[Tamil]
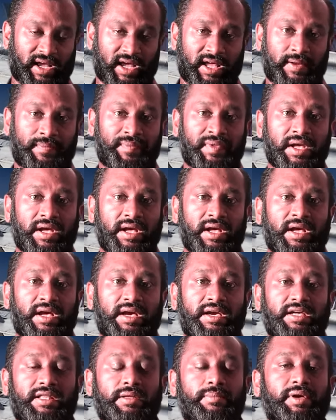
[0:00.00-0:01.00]
இருக்காரு
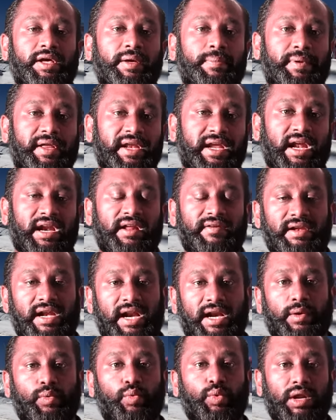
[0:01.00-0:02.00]
இது மிகப்பெரிய
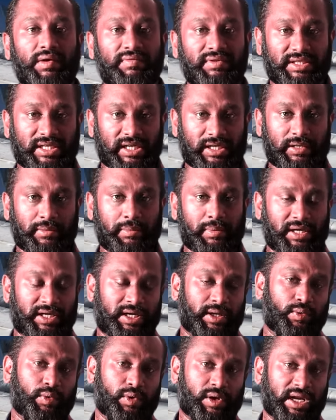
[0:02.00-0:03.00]
அளவிலான உணவு
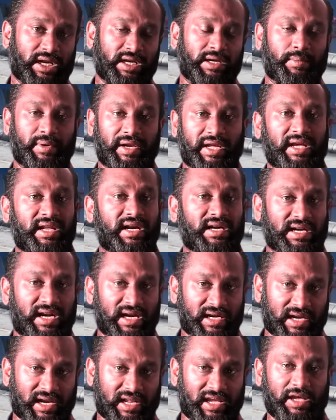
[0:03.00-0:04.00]
தட்டுப்பாட்டை உக்ரைன் அப்படிங்கிற
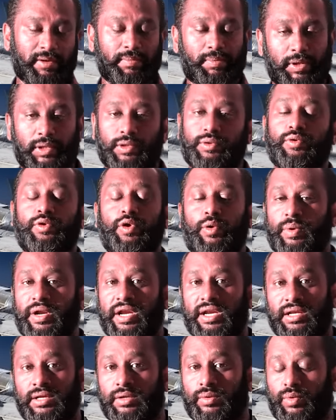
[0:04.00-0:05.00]
நாட்டில் ஏற்படுத்தும்
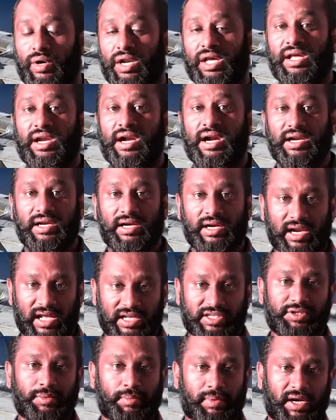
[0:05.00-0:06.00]
அப்படின்னு உலக நாடுகள்
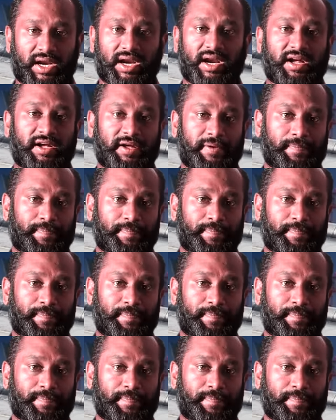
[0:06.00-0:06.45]
அச்சப்படுறாங்க